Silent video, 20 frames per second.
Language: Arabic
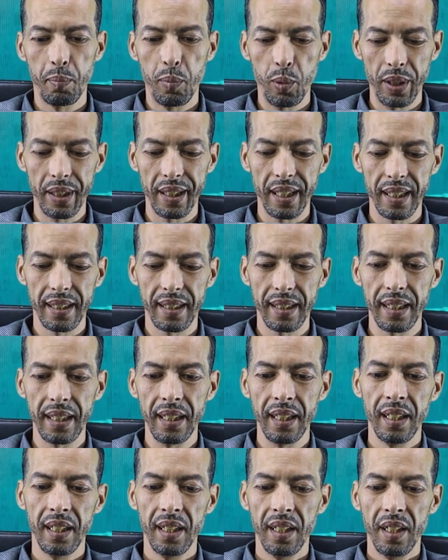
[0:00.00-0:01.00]
بوان
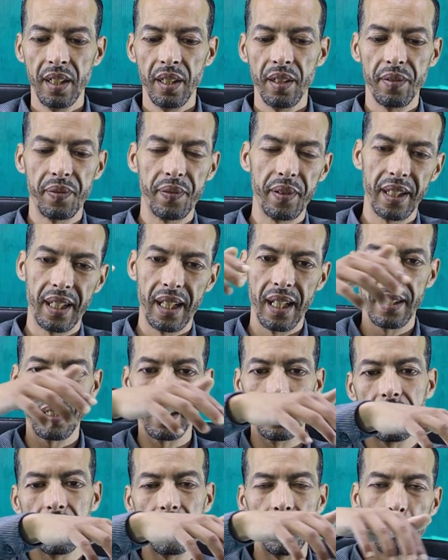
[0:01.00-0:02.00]
داكسي فيه
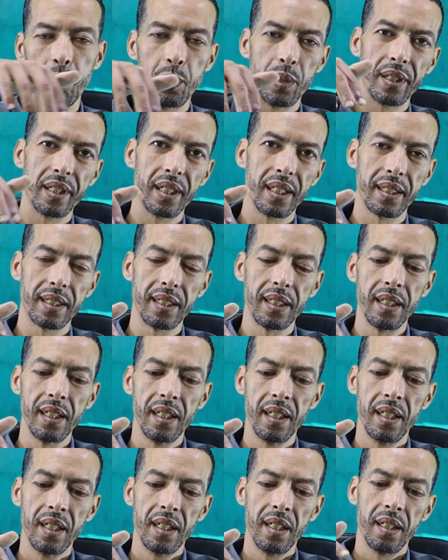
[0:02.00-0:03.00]
ثلاثه ديال لي بوان داكسي
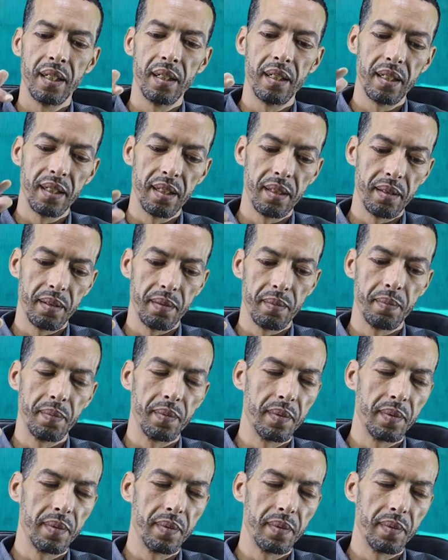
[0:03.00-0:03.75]
آه،